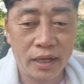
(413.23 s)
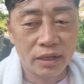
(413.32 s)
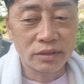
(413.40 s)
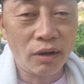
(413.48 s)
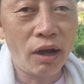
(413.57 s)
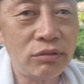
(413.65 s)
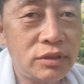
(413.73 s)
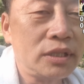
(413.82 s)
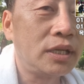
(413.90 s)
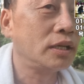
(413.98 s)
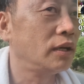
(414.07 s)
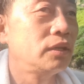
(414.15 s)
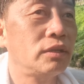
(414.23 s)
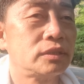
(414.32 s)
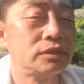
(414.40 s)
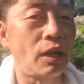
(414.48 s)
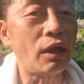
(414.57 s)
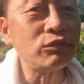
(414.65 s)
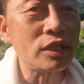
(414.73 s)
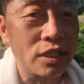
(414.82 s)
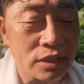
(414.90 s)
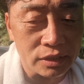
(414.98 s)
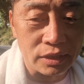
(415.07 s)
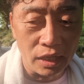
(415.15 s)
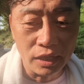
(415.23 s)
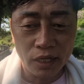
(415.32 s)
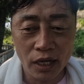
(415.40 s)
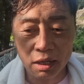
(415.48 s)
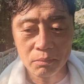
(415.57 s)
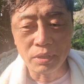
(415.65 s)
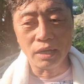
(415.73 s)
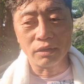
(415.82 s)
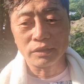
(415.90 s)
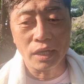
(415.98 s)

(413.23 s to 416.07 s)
그 화운데이션 그 화운데이션인가 발라갖다